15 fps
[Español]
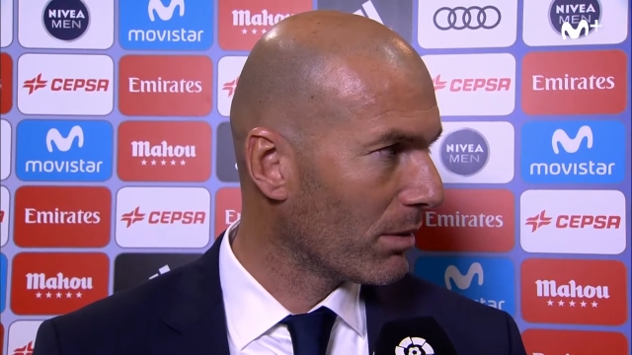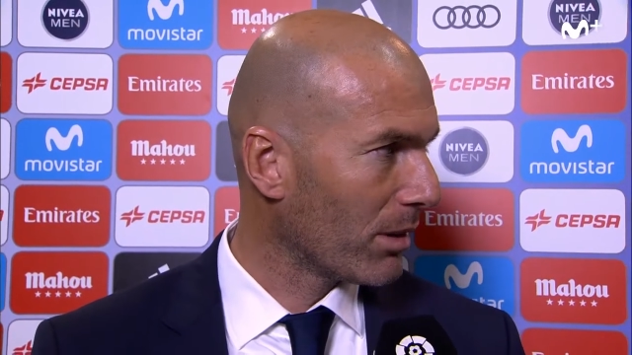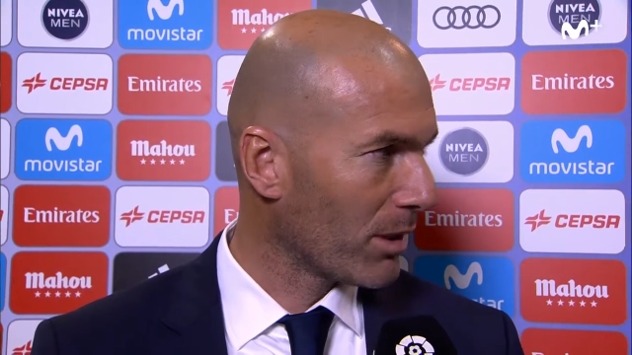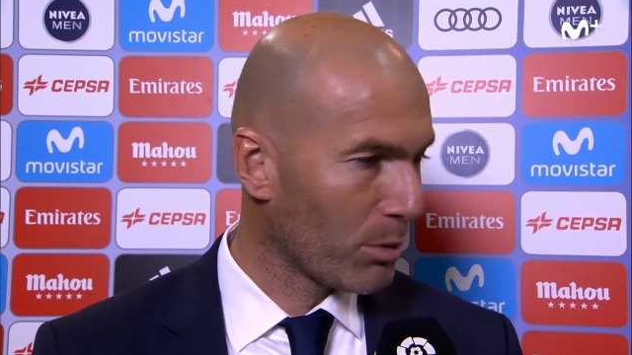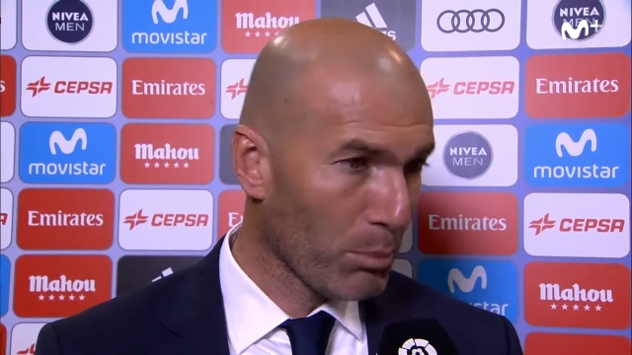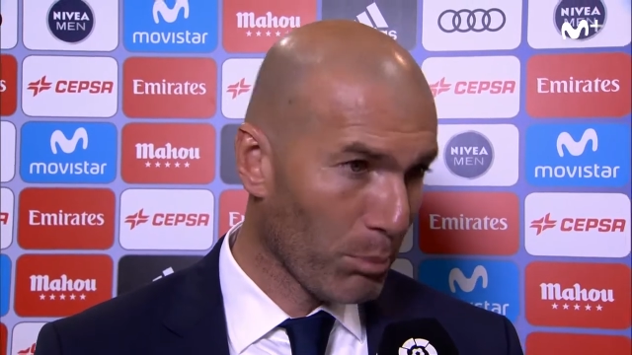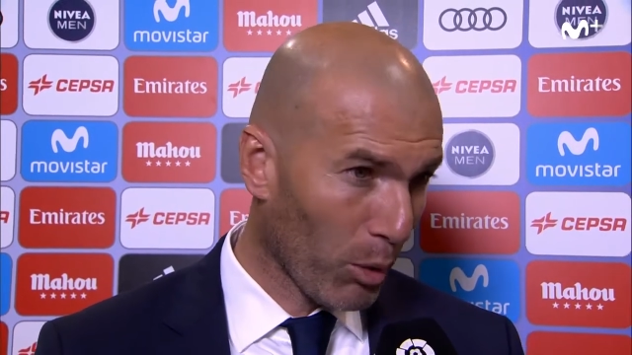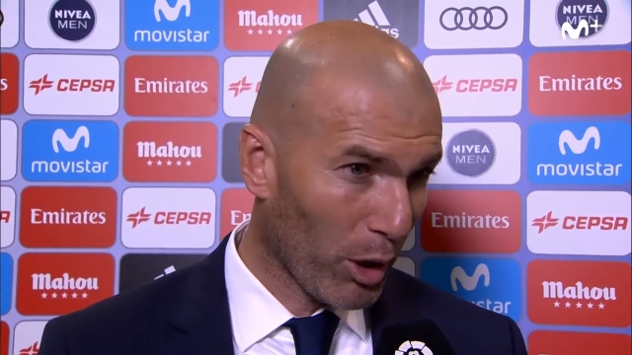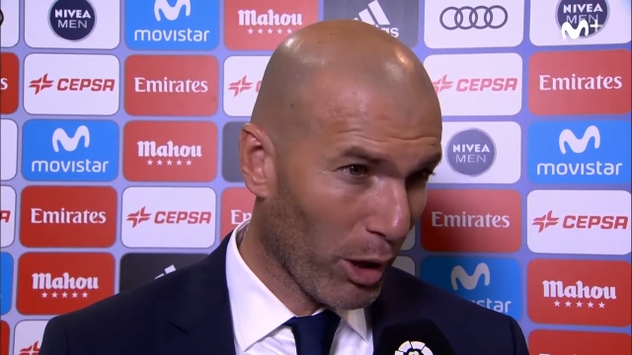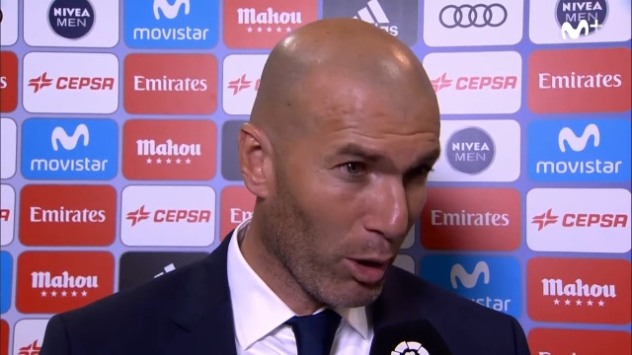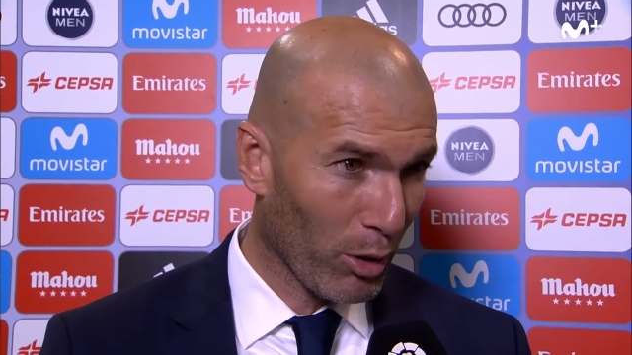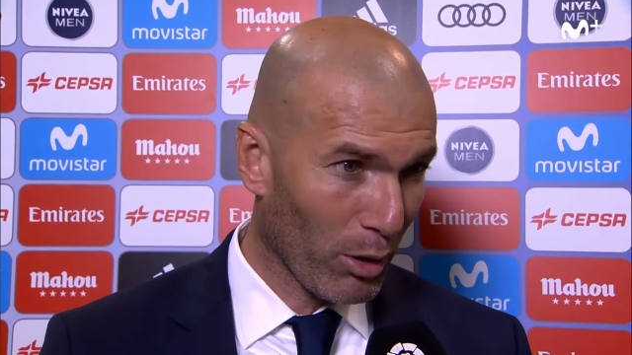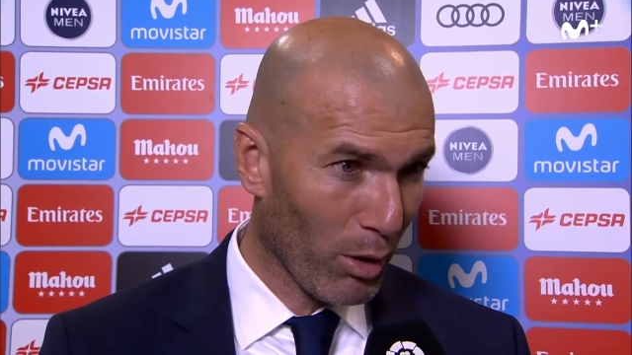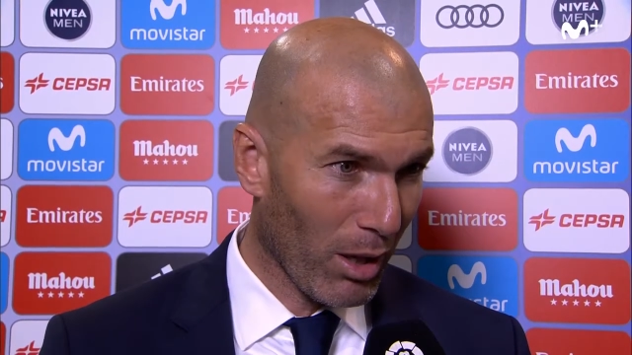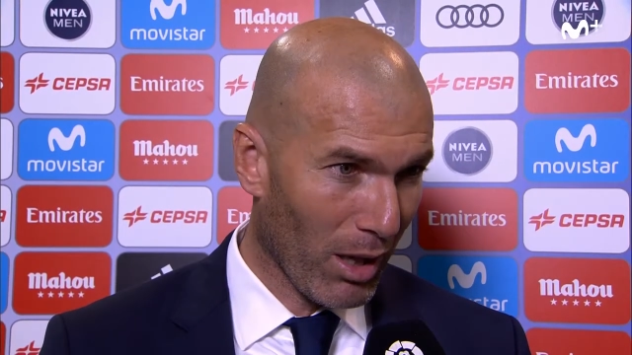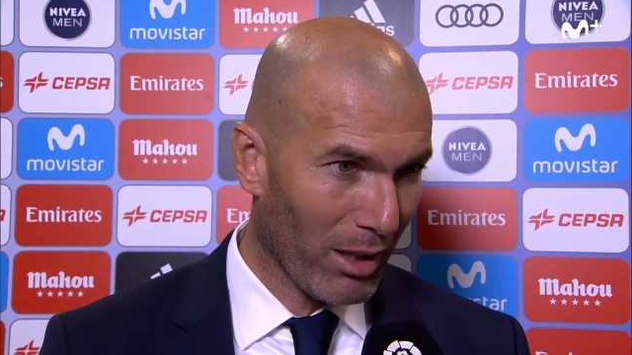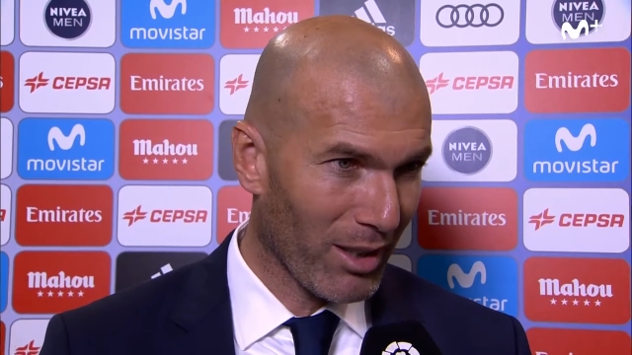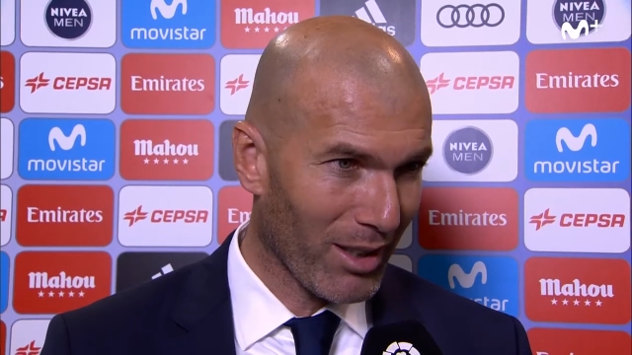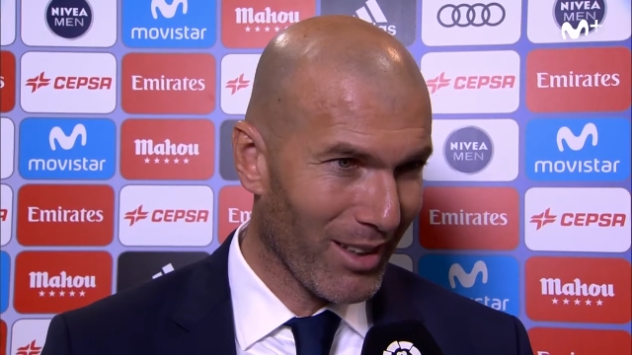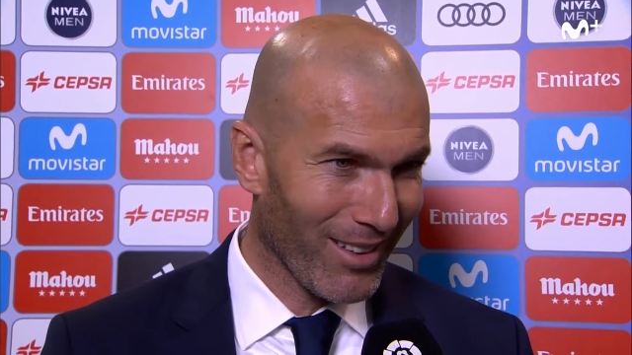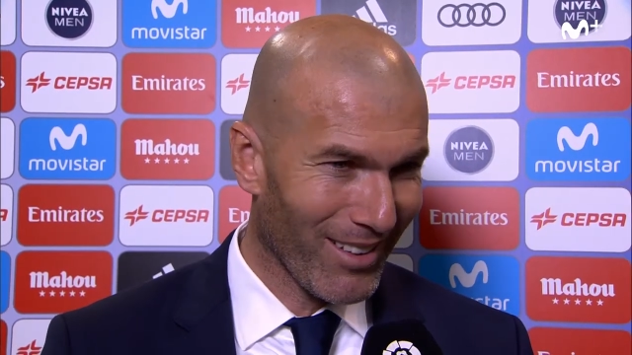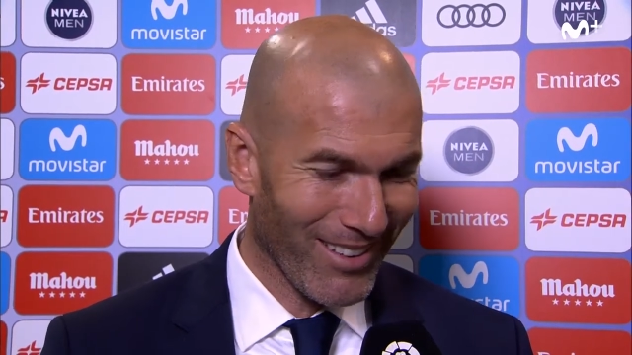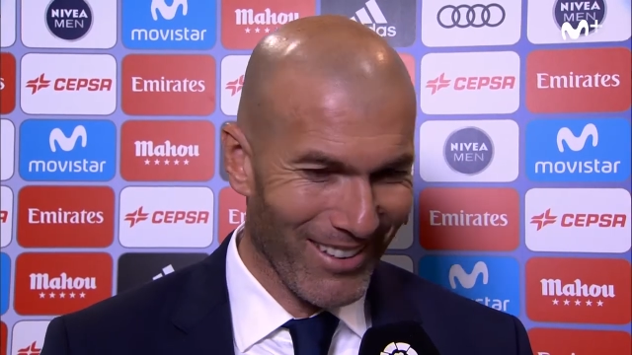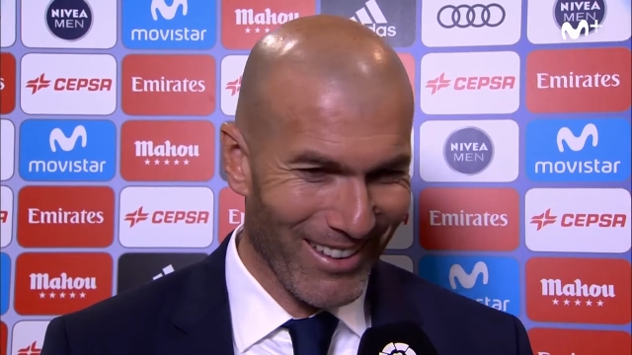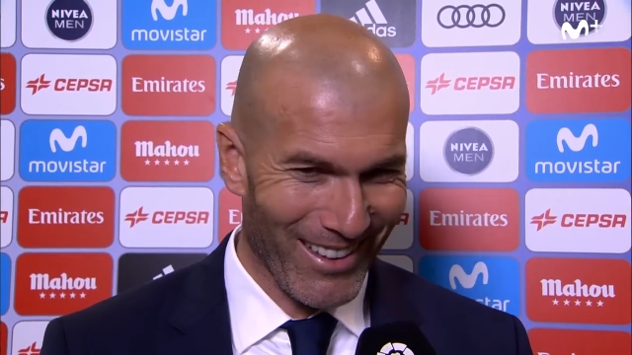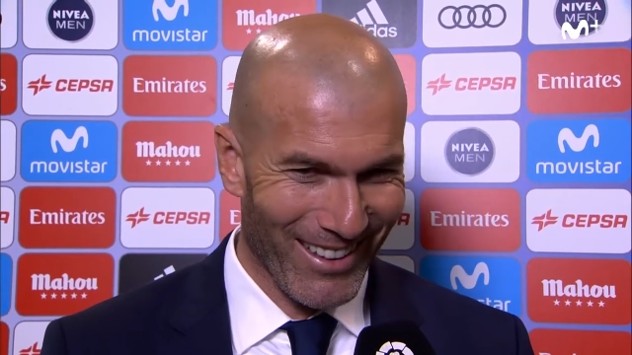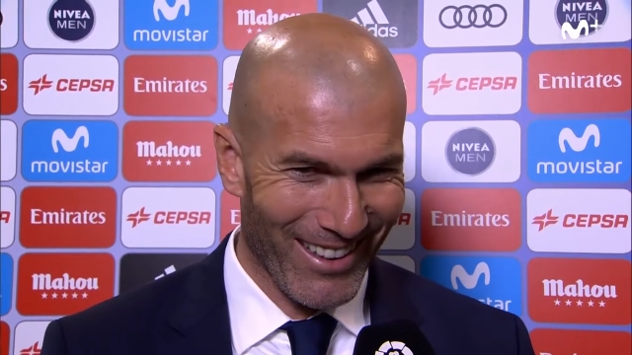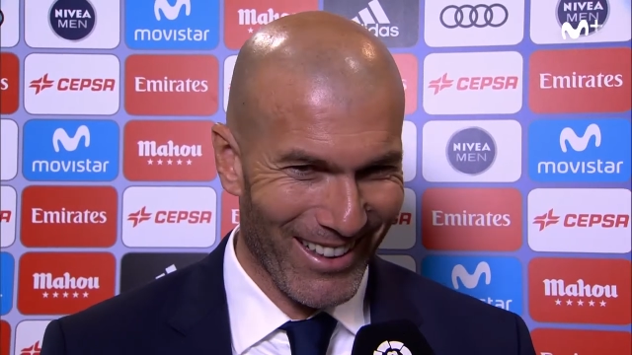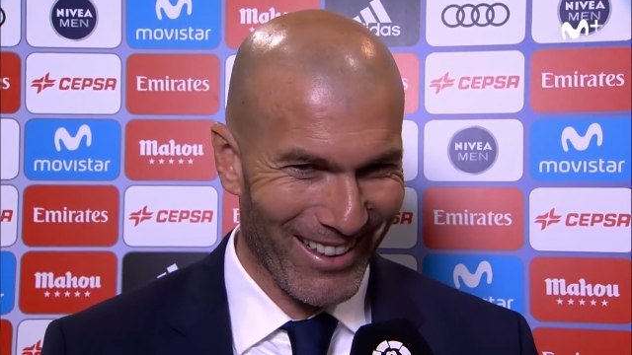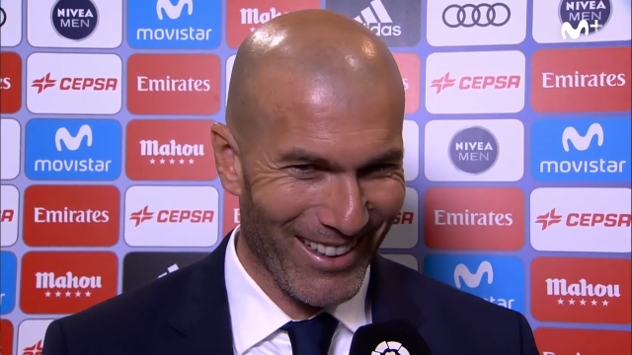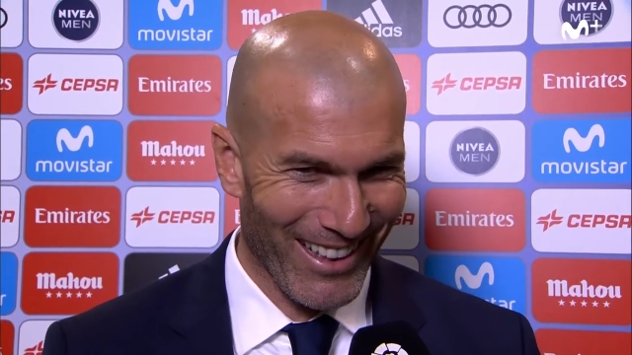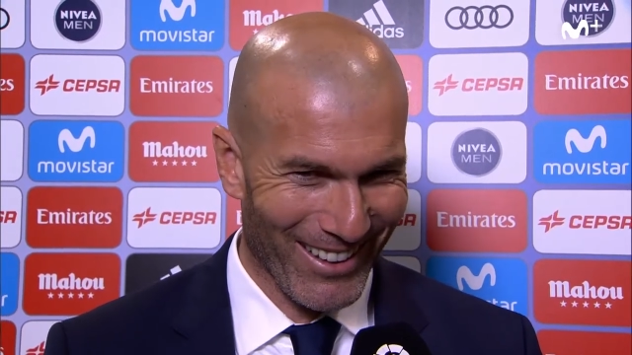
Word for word: es un poquito larga la,